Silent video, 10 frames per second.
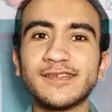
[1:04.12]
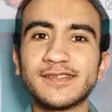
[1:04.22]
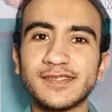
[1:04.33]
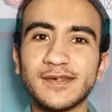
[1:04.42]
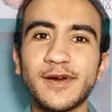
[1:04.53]

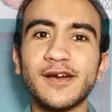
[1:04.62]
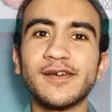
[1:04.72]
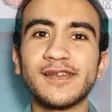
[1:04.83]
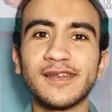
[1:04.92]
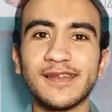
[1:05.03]

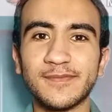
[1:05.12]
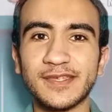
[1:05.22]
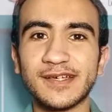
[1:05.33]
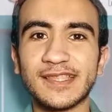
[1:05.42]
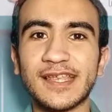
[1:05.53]
الصبغه اللي
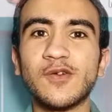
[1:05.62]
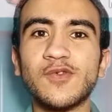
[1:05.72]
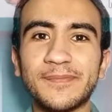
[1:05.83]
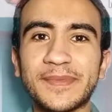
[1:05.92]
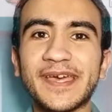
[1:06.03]

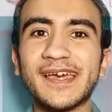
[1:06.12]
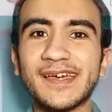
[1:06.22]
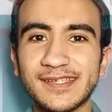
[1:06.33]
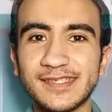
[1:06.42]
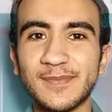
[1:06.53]
بيتلون بها
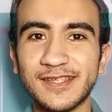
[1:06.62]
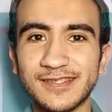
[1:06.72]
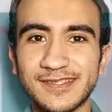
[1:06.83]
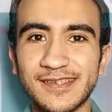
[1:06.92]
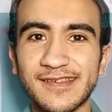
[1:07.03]
جسم
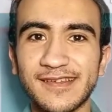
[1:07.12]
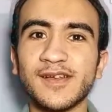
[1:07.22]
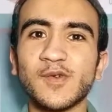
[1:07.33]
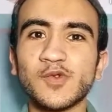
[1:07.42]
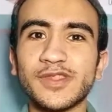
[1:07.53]
الانسان
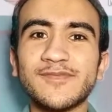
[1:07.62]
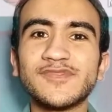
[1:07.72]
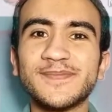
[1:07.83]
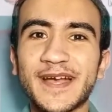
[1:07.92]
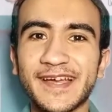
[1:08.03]
وده
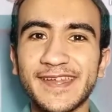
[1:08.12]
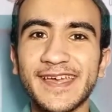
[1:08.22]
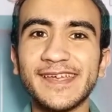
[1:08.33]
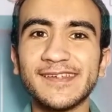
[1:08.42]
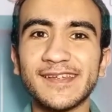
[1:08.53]
مش
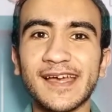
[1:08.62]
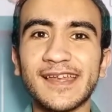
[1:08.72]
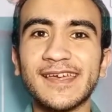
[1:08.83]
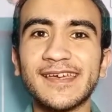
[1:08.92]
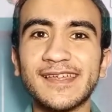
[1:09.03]
معناه ان
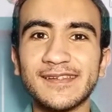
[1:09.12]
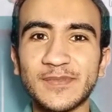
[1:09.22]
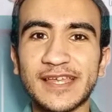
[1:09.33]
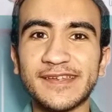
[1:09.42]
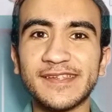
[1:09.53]
خلايا
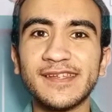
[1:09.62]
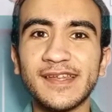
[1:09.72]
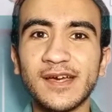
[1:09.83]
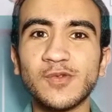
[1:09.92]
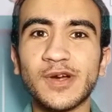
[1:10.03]
الميلانين
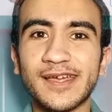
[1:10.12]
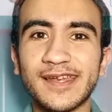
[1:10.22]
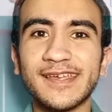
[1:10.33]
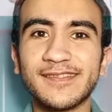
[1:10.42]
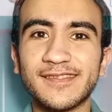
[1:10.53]
او
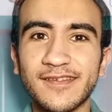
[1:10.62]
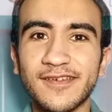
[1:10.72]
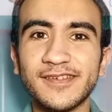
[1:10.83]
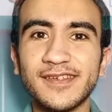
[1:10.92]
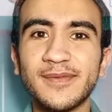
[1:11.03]
خلايا
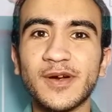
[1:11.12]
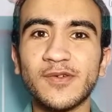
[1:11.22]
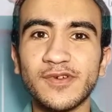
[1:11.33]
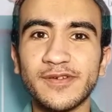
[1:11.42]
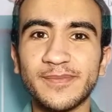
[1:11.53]
الطلائيه
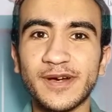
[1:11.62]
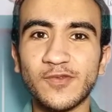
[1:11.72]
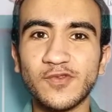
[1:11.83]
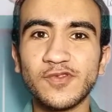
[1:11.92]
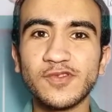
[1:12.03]

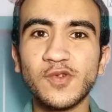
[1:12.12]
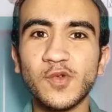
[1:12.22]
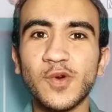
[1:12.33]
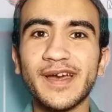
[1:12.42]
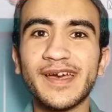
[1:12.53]
موجود
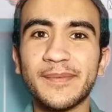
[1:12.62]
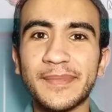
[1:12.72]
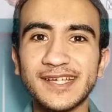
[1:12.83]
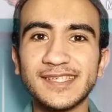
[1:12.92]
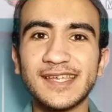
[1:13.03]
جواها
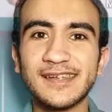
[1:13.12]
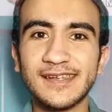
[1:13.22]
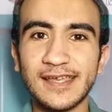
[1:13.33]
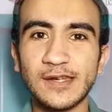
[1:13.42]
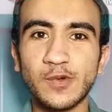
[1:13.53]
مخزن
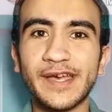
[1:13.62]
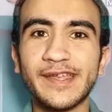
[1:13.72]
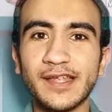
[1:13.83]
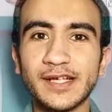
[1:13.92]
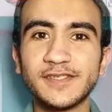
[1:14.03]

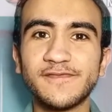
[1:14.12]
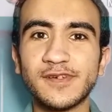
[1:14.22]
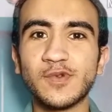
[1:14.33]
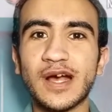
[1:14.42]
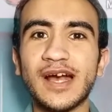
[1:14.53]
للالوان
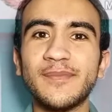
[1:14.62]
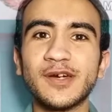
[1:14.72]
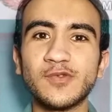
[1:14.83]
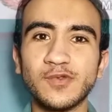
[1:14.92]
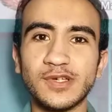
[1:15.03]
اصفر
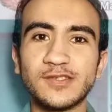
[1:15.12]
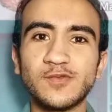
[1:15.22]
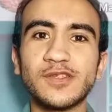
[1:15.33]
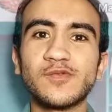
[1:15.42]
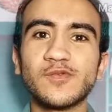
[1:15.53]
واحمر
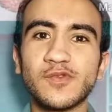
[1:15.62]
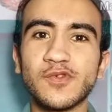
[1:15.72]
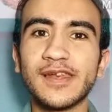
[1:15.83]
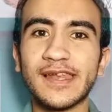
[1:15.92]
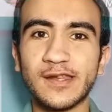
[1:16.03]
واسود
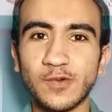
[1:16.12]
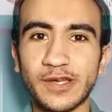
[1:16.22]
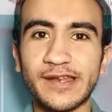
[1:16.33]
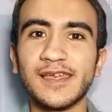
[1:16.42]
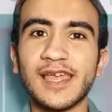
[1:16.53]
وكل
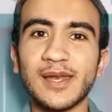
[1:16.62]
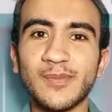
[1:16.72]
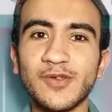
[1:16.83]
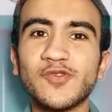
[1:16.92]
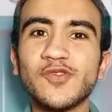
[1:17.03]
الالوان
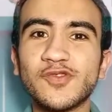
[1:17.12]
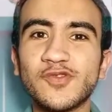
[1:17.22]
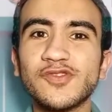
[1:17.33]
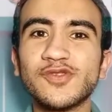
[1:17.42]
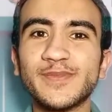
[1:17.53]
الموضوع
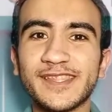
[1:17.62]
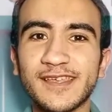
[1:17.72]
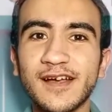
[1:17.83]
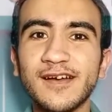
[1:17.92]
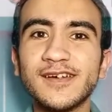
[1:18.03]
كله
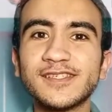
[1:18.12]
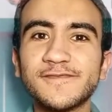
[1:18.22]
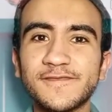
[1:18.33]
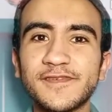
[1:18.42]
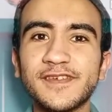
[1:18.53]
بيتلخص
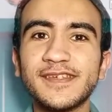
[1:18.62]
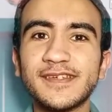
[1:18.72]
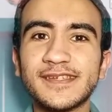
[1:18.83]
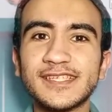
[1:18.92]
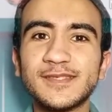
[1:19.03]

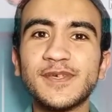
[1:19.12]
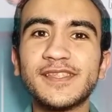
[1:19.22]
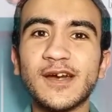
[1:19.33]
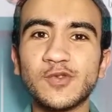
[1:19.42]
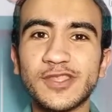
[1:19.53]
في نسبة
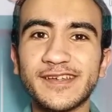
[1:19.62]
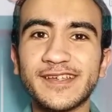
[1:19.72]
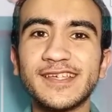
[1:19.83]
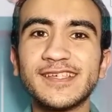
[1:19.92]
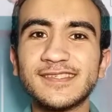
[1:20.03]
أو
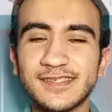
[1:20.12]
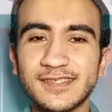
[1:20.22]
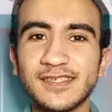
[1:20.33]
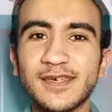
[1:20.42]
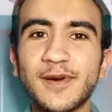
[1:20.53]
تركيز
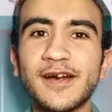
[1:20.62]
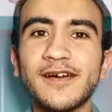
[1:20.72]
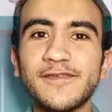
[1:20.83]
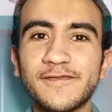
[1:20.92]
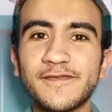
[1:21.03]

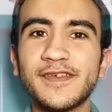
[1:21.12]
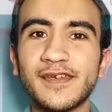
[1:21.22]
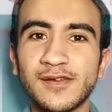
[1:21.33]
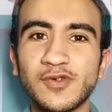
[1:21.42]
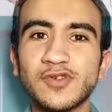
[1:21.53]
الصبغة
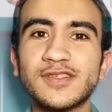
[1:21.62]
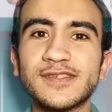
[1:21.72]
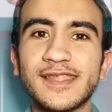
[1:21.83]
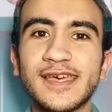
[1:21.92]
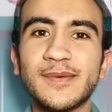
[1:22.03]
في
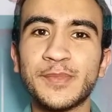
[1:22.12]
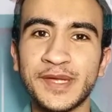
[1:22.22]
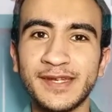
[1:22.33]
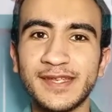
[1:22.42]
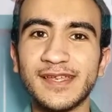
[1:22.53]
الجزء ده
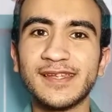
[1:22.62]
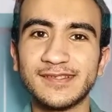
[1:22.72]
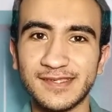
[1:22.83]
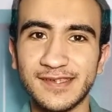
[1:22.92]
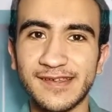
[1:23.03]
من
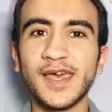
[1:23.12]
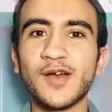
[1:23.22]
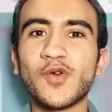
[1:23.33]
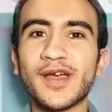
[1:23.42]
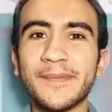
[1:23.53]
الإنسان
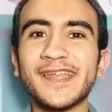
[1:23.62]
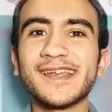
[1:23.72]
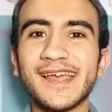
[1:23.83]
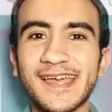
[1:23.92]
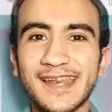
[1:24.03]
وكمان
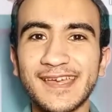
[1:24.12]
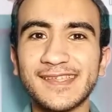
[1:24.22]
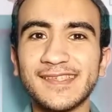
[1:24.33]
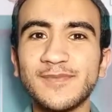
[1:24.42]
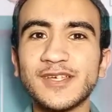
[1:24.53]
الخلايا
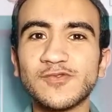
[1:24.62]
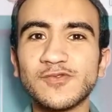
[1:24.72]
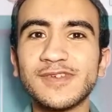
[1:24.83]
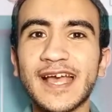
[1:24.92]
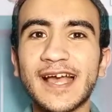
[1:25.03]
دي
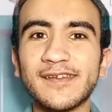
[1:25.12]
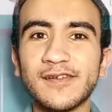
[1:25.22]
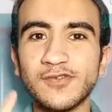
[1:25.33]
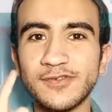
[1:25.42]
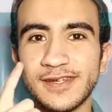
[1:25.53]
مسؤولة عن لون